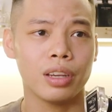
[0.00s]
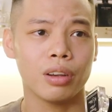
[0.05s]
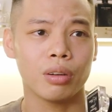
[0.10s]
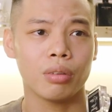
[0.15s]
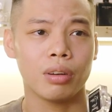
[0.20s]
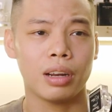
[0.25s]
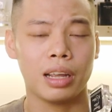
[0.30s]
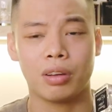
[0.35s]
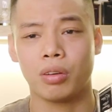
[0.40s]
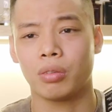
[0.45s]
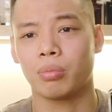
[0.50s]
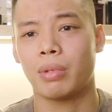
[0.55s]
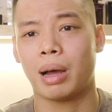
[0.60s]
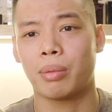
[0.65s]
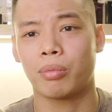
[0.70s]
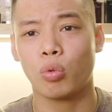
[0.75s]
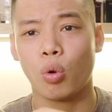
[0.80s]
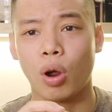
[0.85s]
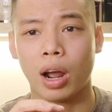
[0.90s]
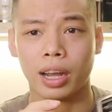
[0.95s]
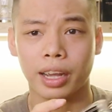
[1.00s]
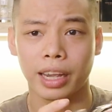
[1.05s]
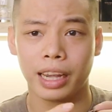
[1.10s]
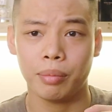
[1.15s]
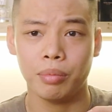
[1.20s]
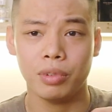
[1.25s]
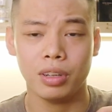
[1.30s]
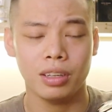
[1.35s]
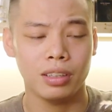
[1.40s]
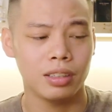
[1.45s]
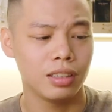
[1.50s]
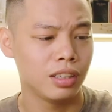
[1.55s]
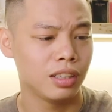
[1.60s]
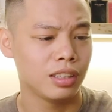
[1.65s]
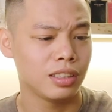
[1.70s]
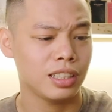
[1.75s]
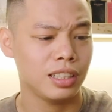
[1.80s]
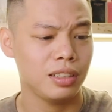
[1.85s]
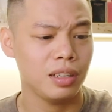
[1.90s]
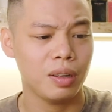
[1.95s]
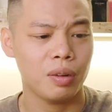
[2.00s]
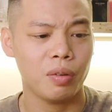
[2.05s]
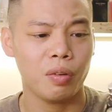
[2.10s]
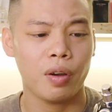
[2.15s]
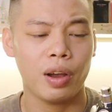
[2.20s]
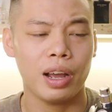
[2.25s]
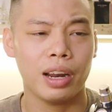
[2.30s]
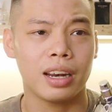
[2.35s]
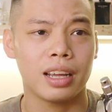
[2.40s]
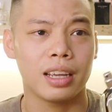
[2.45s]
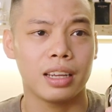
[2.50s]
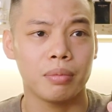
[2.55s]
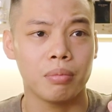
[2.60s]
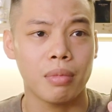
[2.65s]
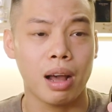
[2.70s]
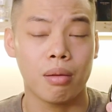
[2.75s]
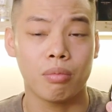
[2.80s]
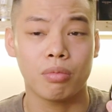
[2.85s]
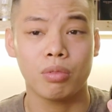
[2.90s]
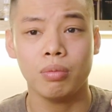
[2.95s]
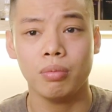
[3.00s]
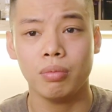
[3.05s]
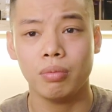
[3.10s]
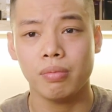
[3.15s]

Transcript: kiểu lại còn bám quả kém nữa chai nước hoa này bám